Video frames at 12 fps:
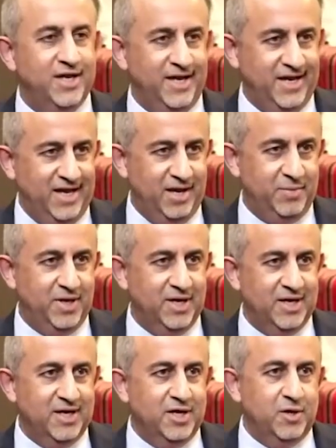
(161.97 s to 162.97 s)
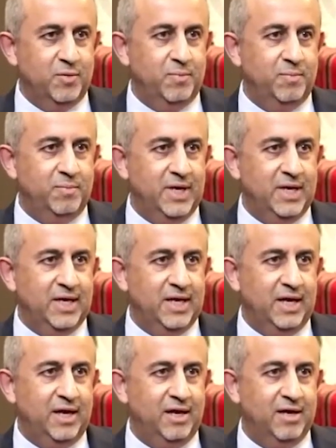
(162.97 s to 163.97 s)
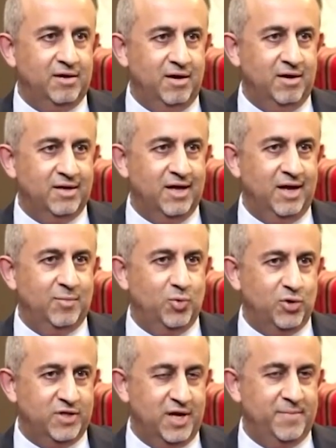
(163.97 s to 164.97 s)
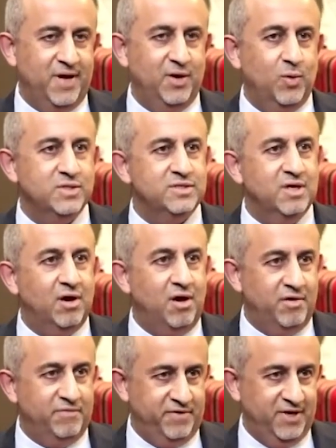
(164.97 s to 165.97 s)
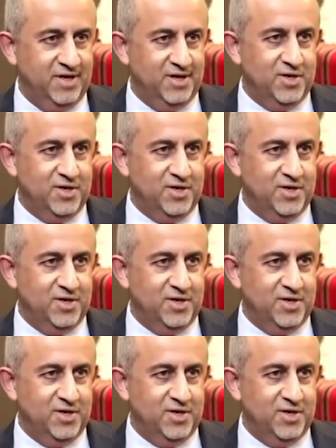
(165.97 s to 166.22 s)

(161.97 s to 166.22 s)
ايجابي من الحراك المجتمعي والثقافي